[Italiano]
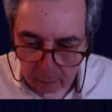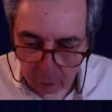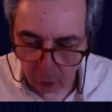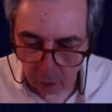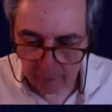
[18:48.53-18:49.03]

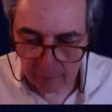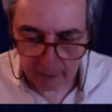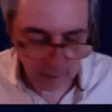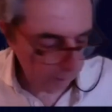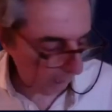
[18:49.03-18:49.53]
ciò che
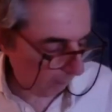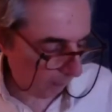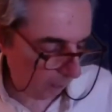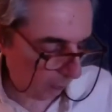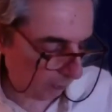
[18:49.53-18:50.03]
viene
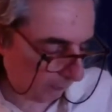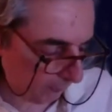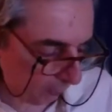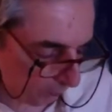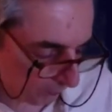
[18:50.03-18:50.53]
prima, cosa
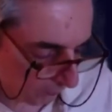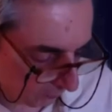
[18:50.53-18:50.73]
che Hobbes